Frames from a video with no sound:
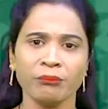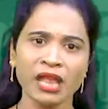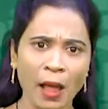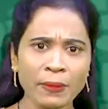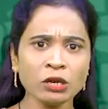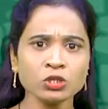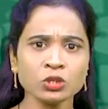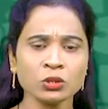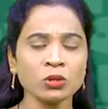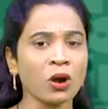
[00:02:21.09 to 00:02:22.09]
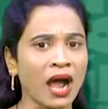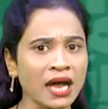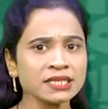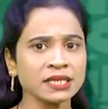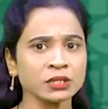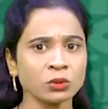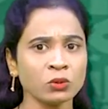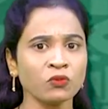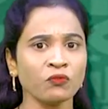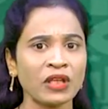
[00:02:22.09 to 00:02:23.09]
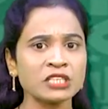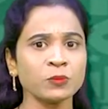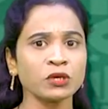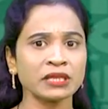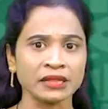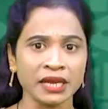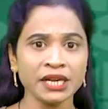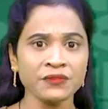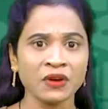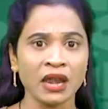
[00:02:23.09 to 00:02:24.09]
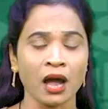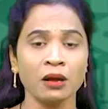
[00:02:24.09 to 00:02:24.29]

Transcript: మీ అభిరుచులు ఆసక్తులు ఫేస్బుక్కి తెలియడం వల్ల